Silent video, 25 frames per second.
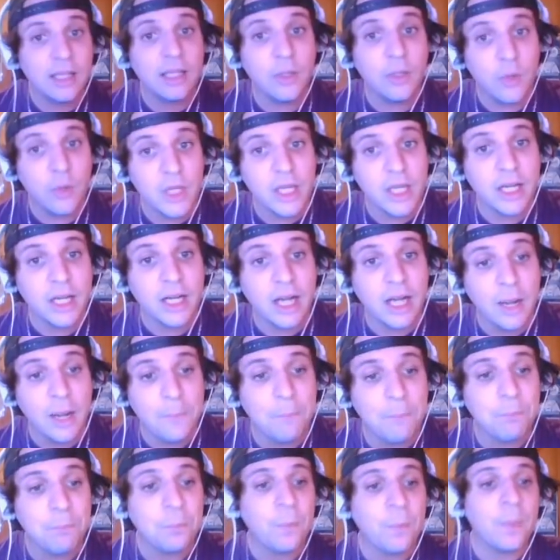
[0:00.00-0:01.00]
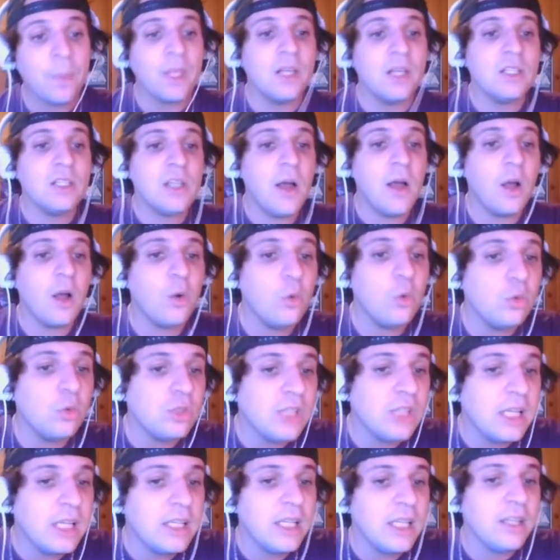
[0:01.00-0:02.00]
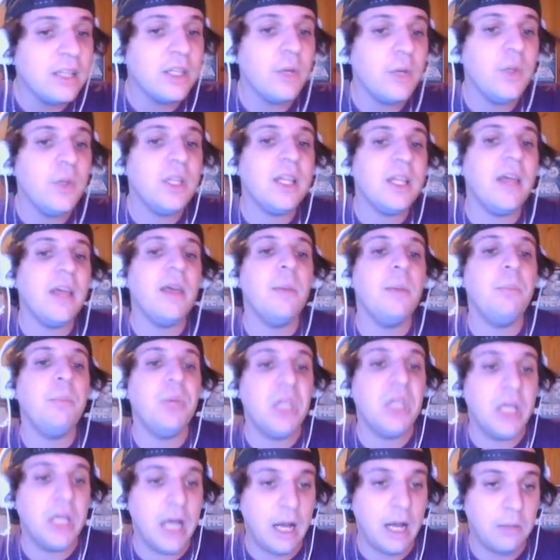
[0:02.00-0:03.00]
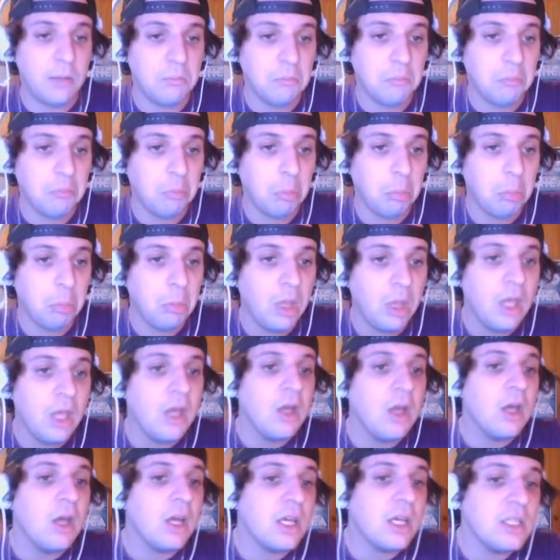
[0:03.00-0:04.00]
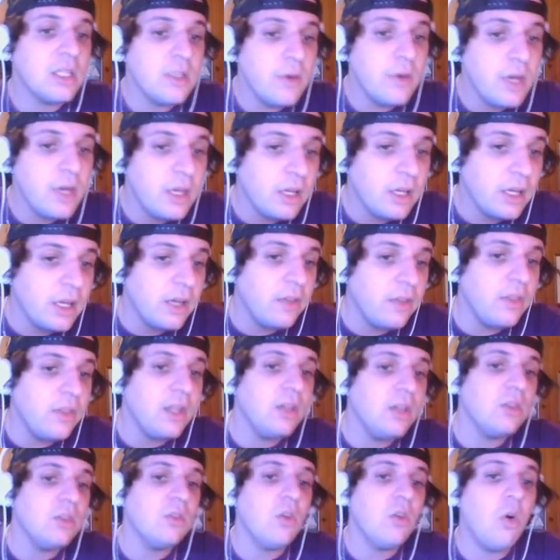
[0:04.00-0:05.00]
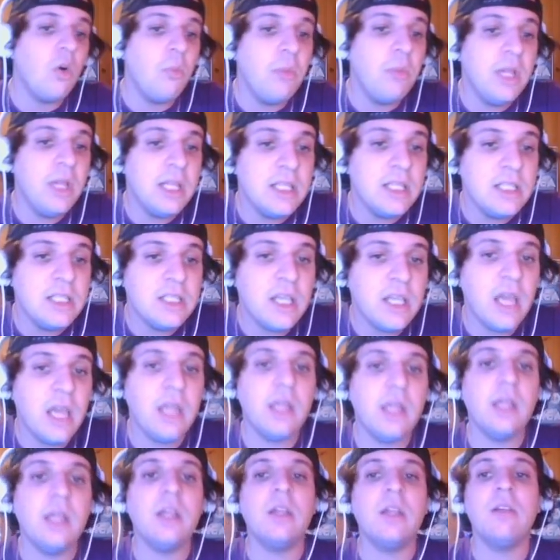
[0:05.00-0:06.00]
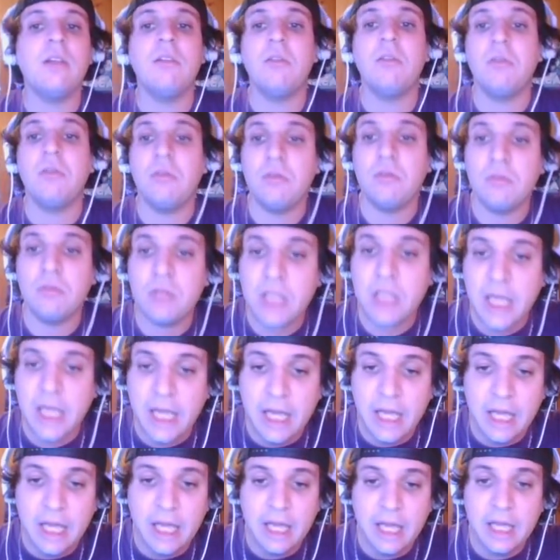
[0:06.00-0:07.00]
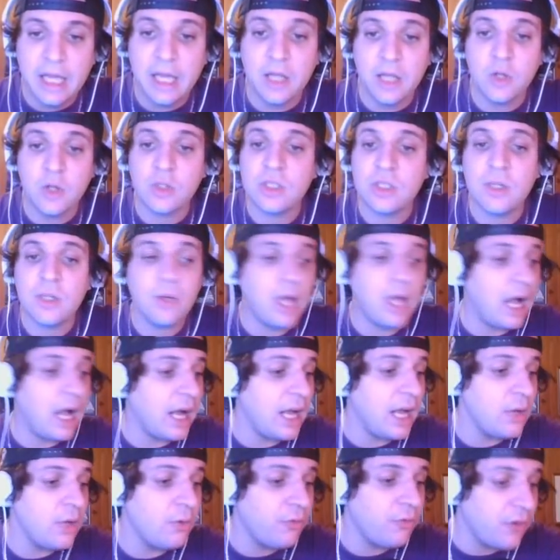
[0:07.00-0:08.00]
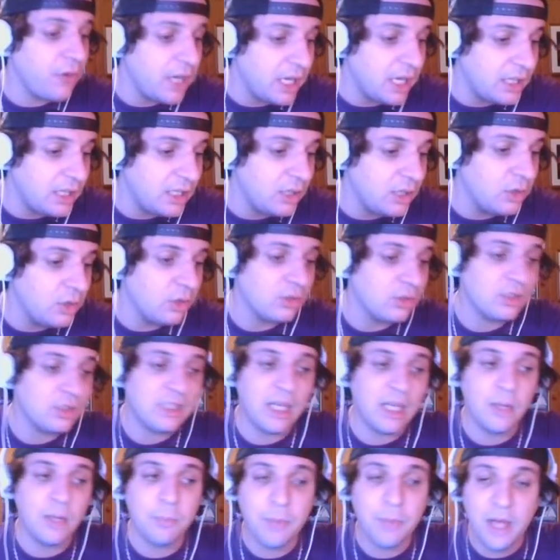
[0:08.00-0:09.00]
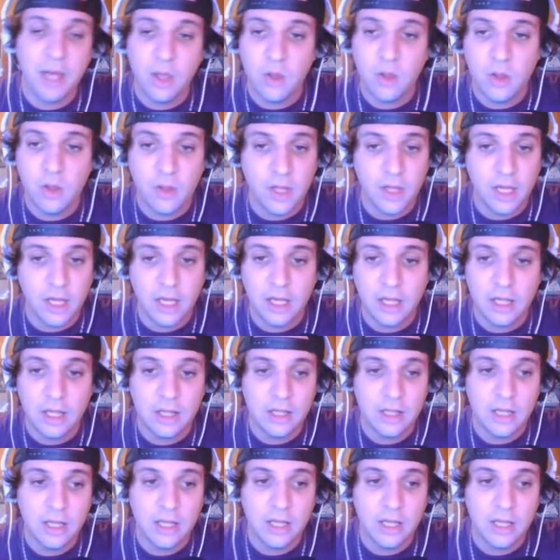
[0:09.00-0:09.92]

vieja. Se llama Cruz Santa Entrevista de Pica, que se ve que es del 2016 que, no sé, acá hay un fanático zarpado de,